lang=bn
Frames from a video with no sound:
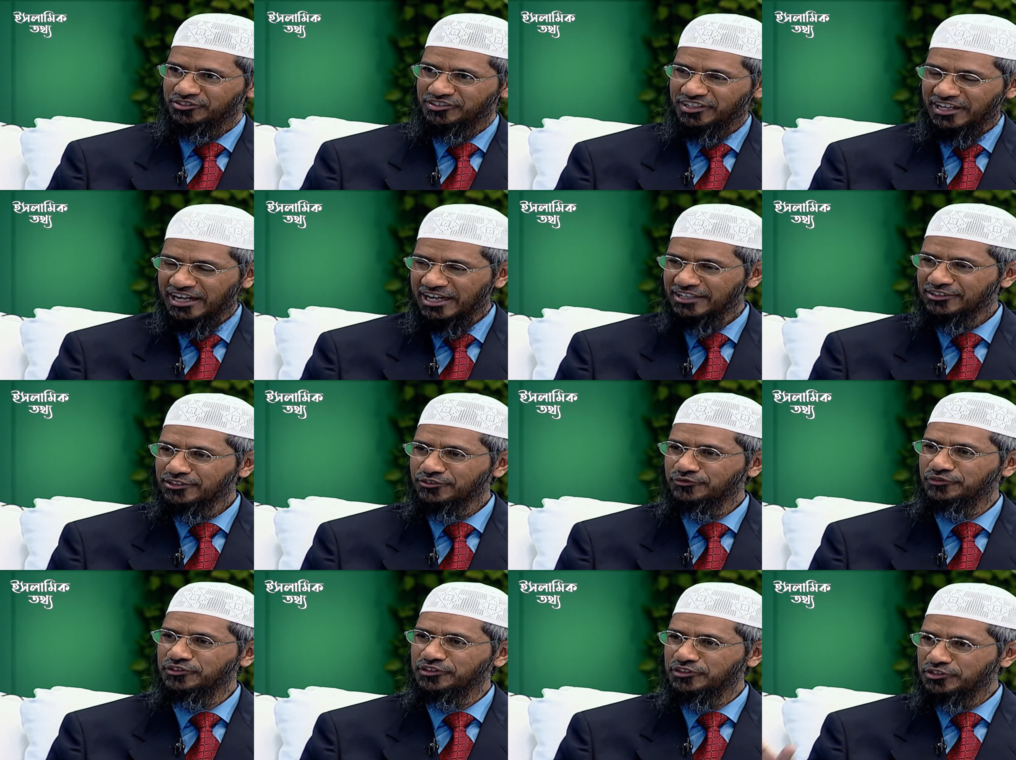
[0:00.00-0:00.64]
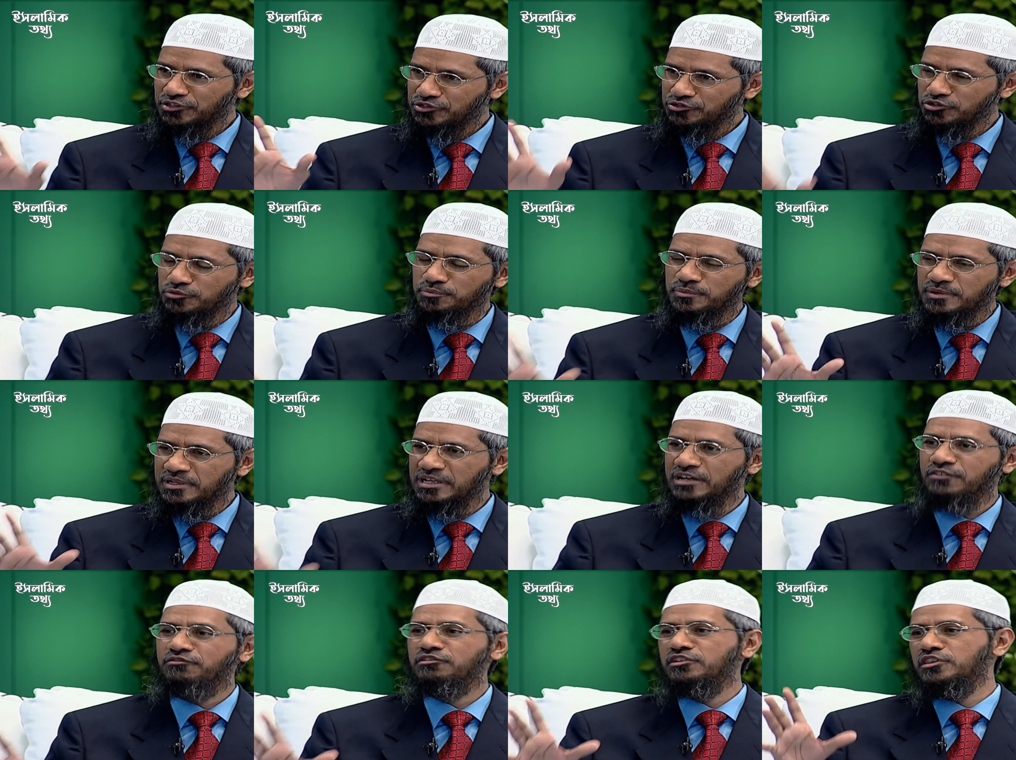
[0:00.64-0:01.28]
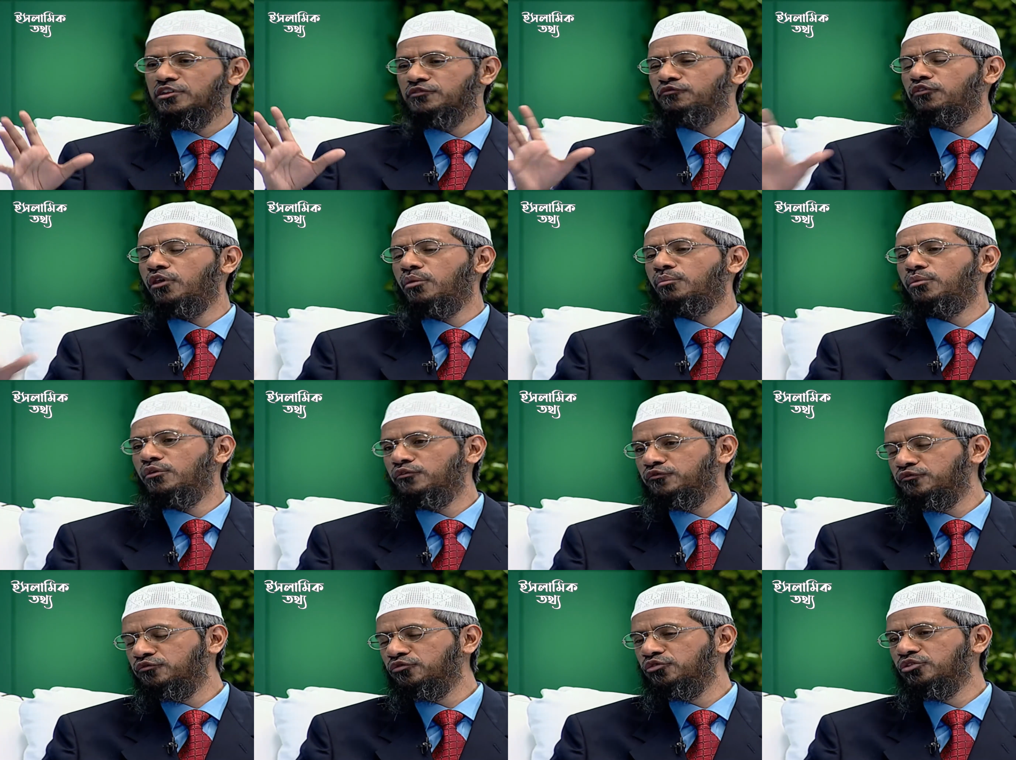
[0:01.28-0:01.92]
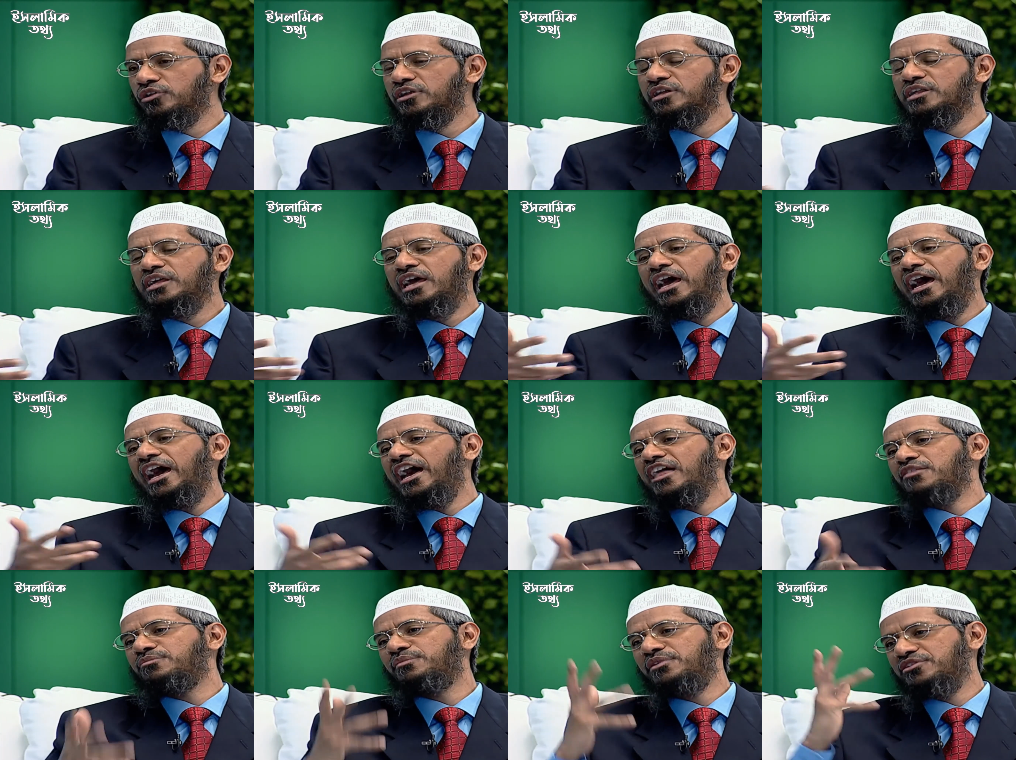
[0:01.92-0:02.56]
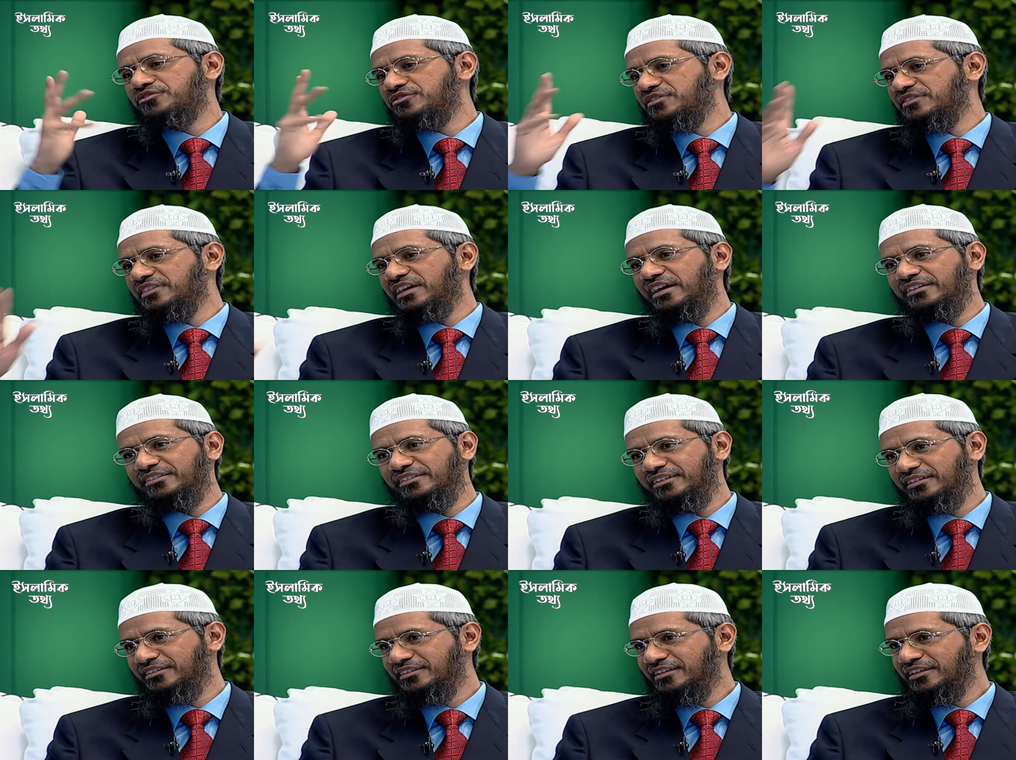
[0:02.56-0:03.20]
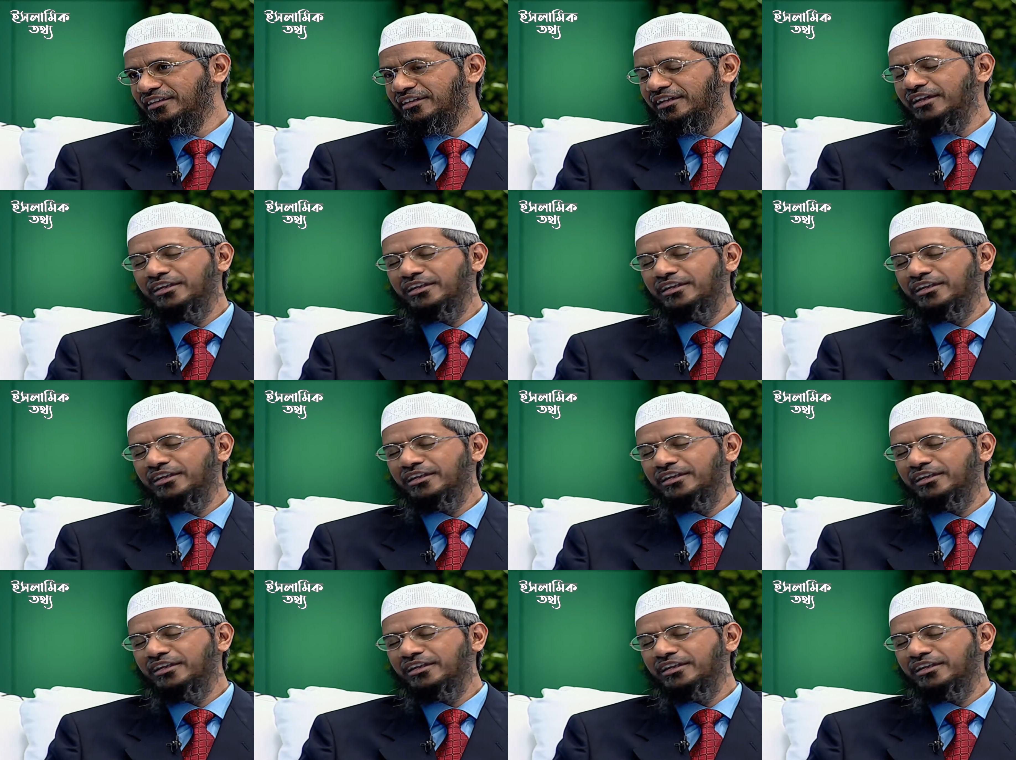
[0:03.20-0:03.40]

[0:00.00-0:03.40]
জাকাতুল ফিতরা দিতে হবে খাবার হিসেবে সেটাই হাদিসে বলা হয়েছে